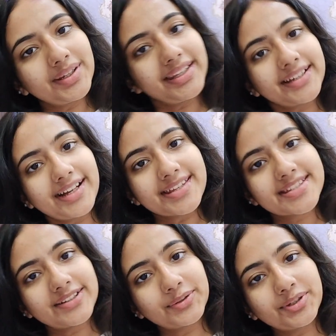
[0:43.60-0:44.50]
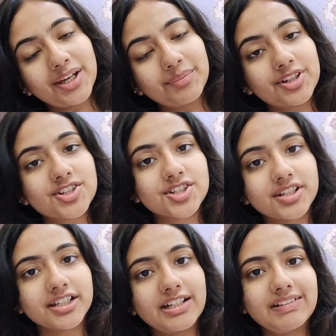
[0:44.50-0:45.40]
सो ये गाइज आई एम
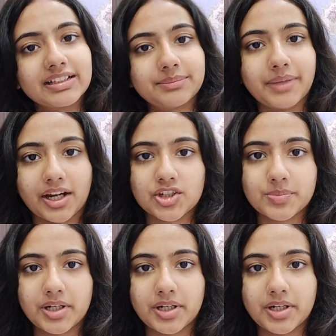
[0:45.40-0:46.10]
इशिका वेलकम बैक